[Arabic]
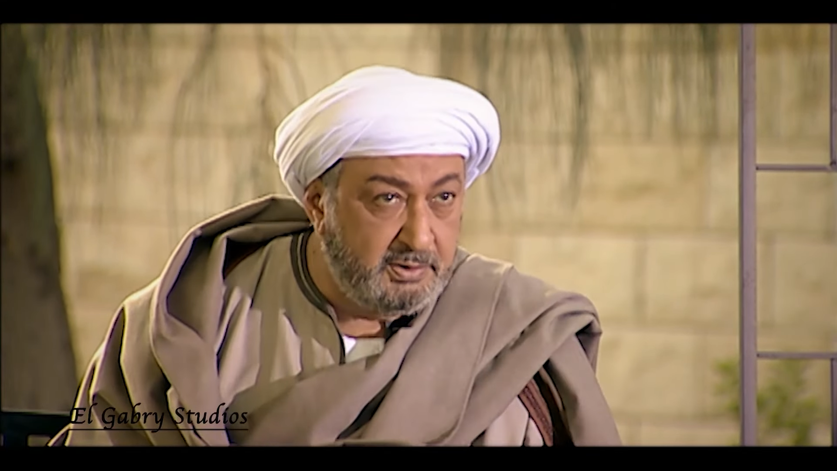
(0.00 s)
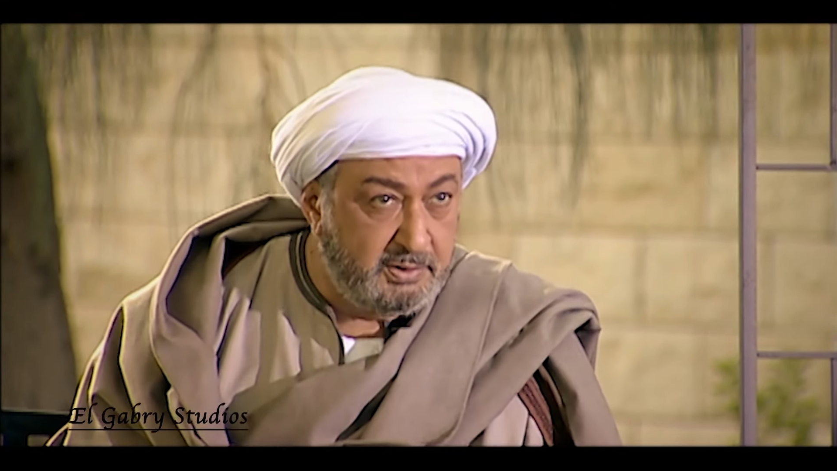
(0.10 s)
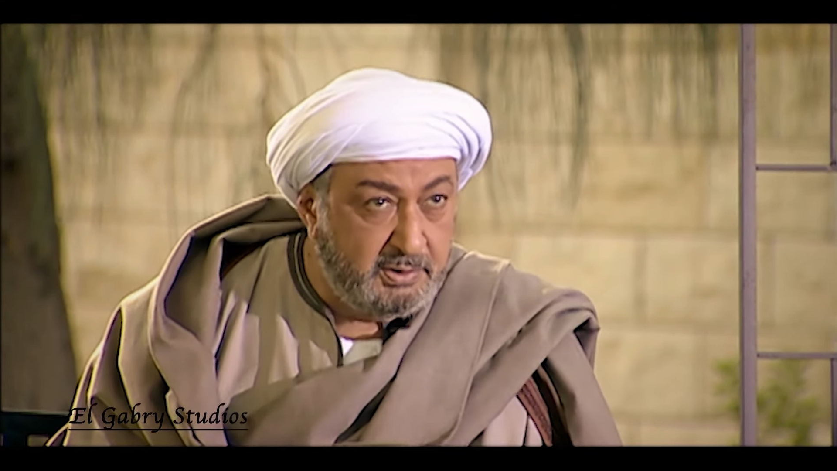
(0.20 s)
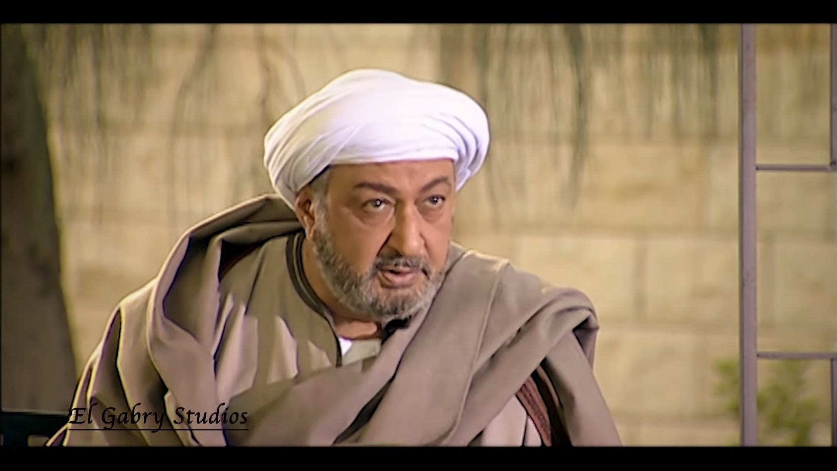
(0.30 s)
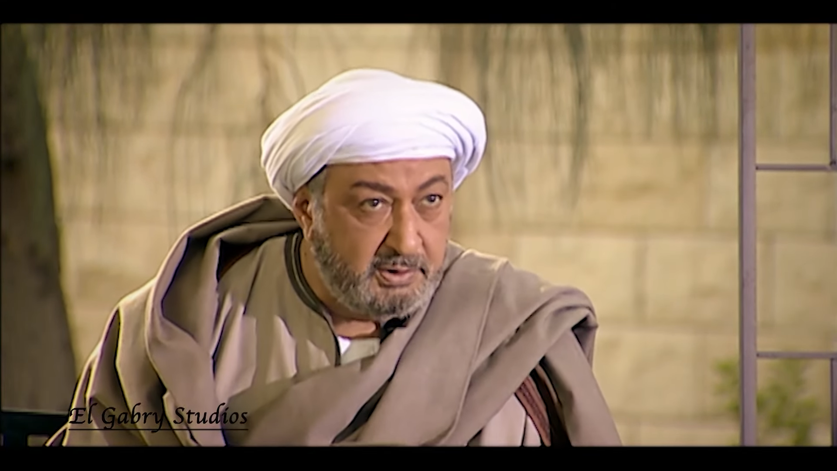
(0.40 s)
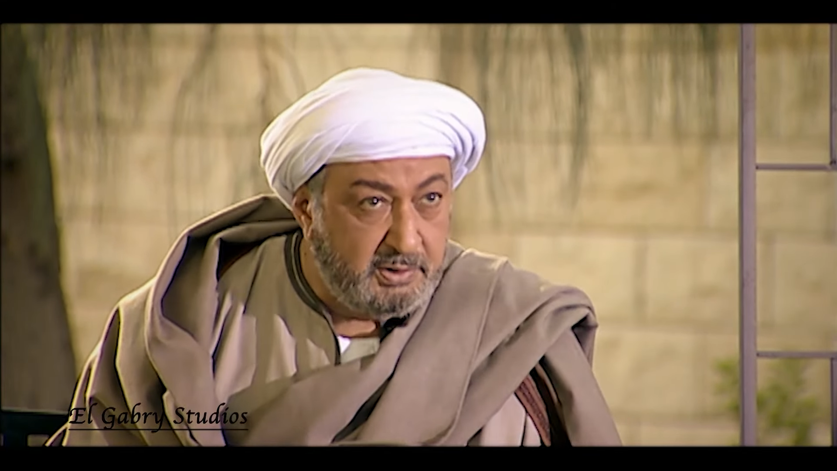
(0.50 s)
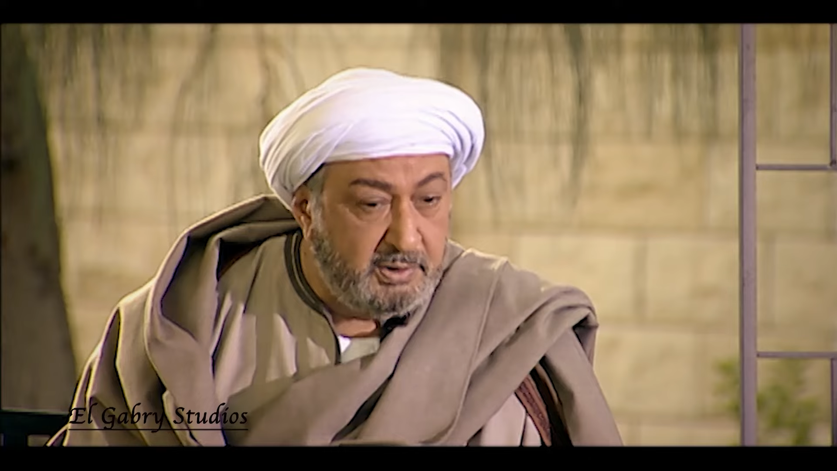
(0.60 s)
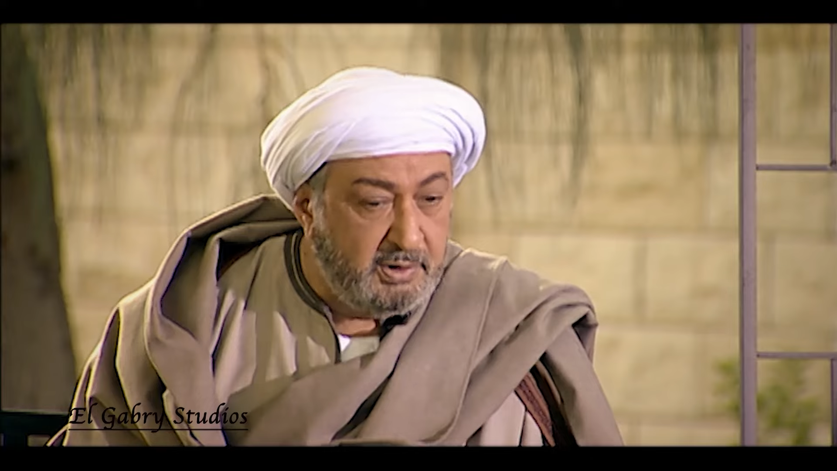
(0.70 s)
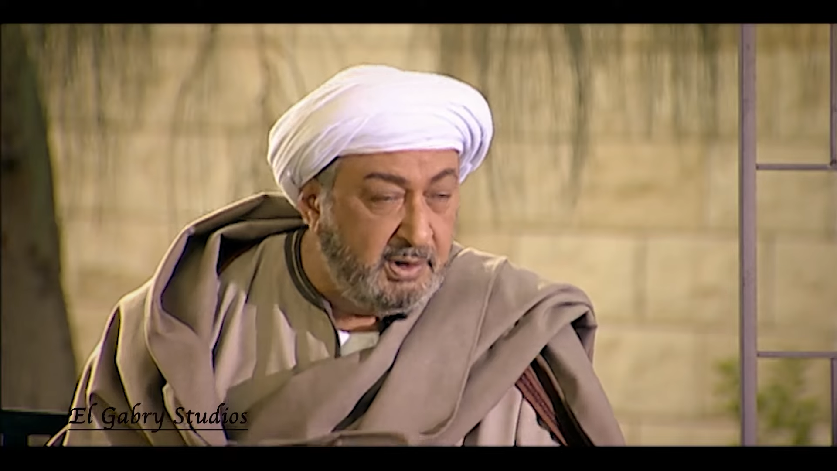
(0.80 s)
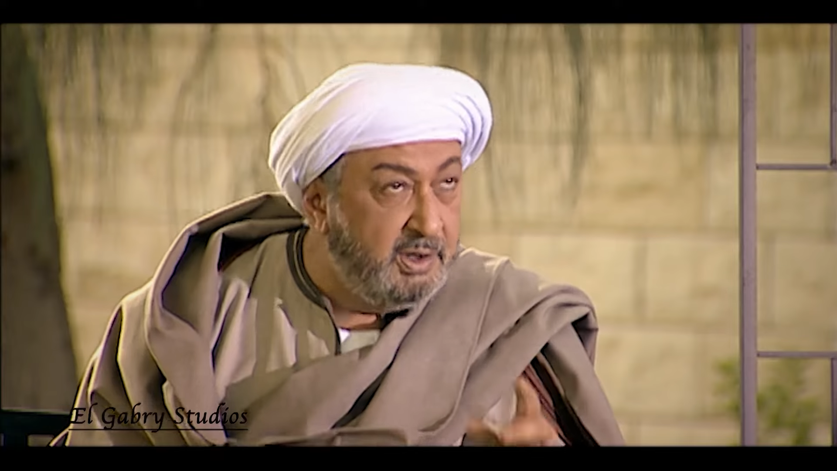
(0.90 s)
ماشي يا عم الحاج
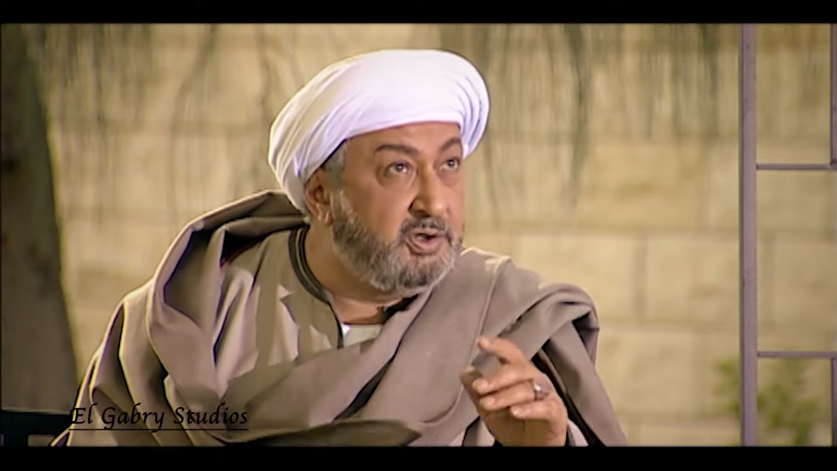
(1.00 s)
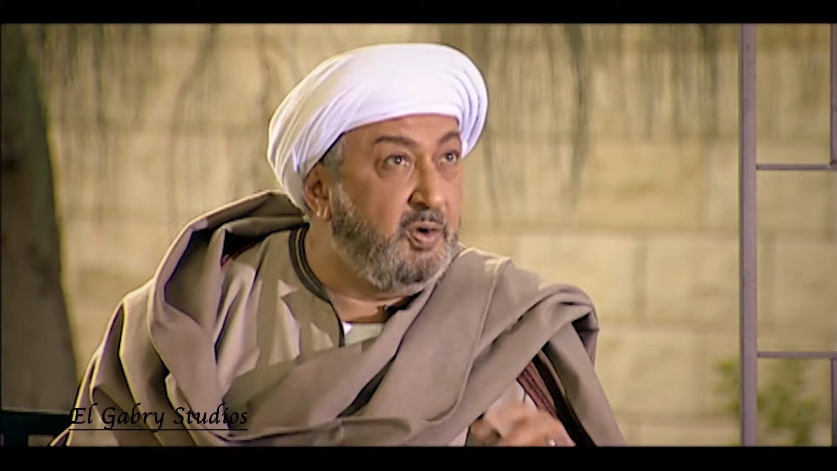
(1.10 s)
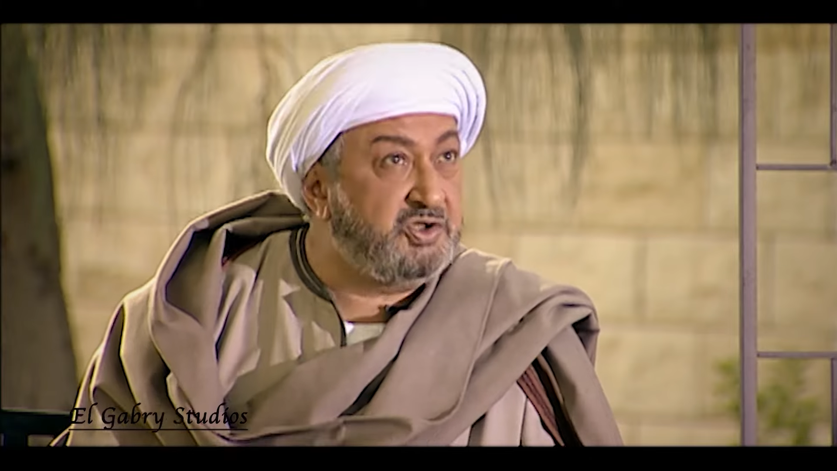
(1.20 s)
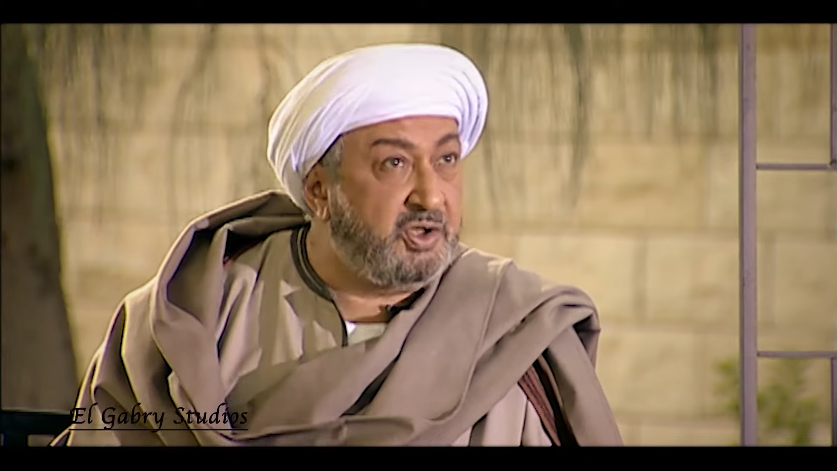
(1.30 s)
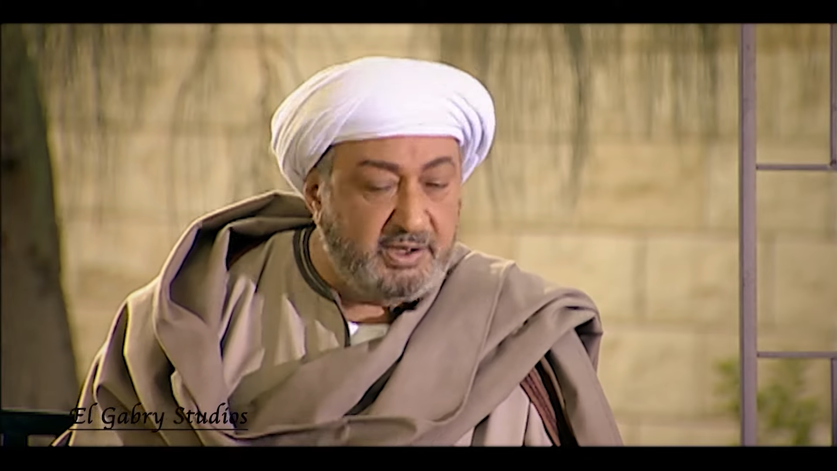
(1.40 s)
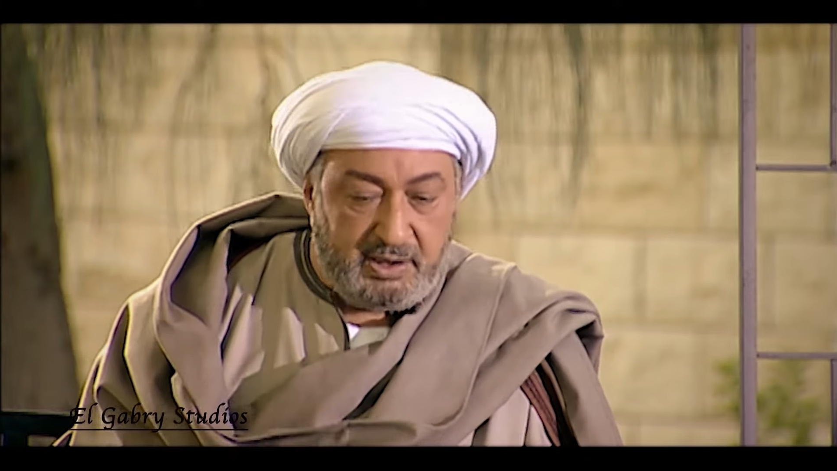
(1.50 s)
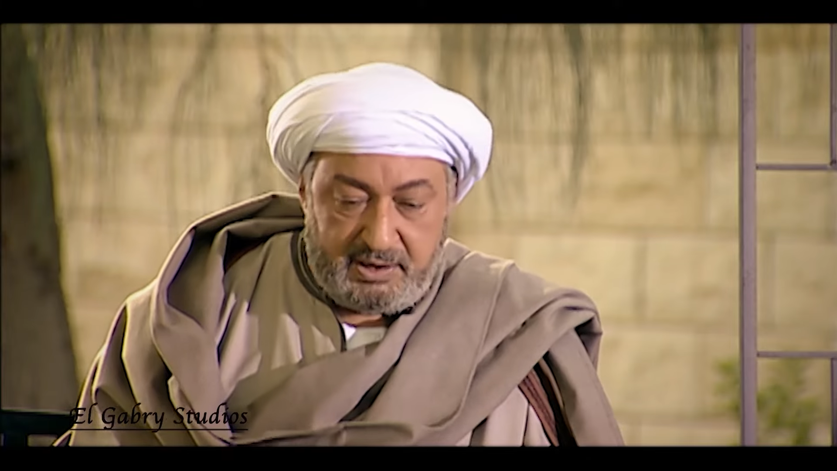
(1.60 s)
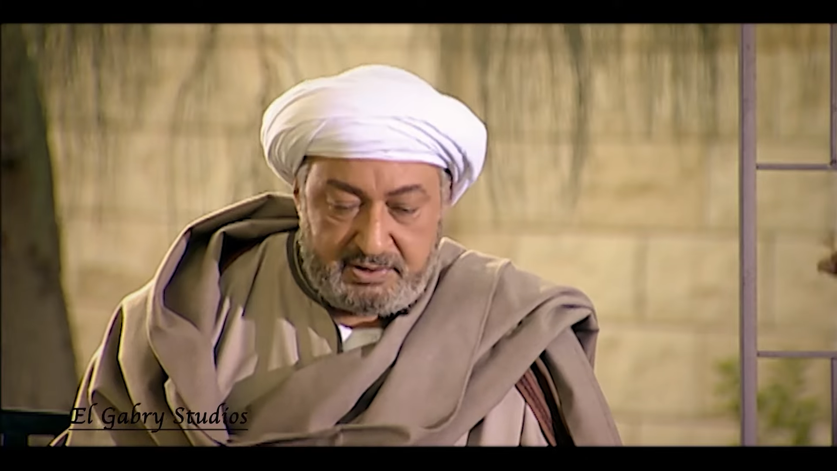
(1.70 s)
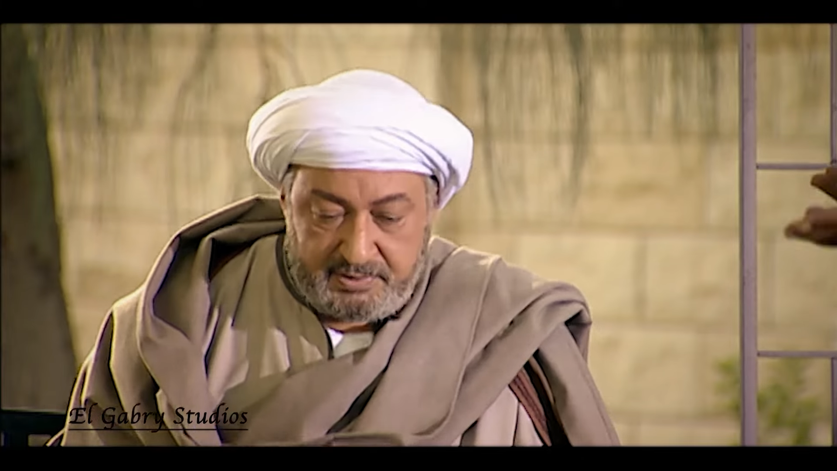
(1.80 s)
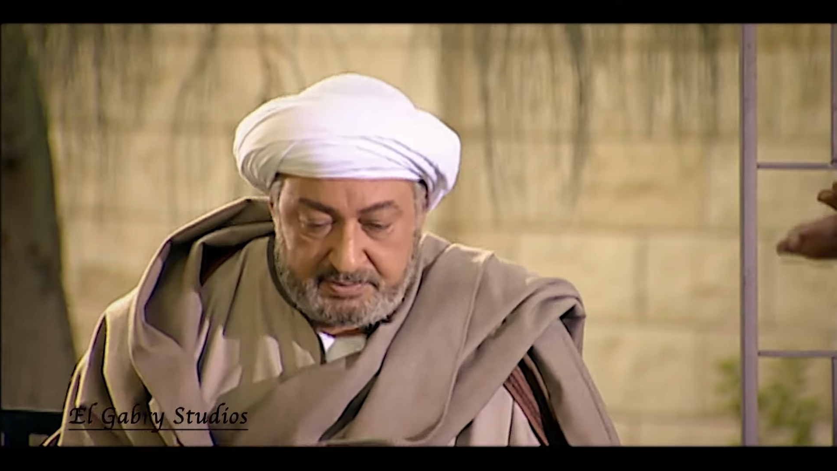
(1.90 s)
ادي له 10 نقلات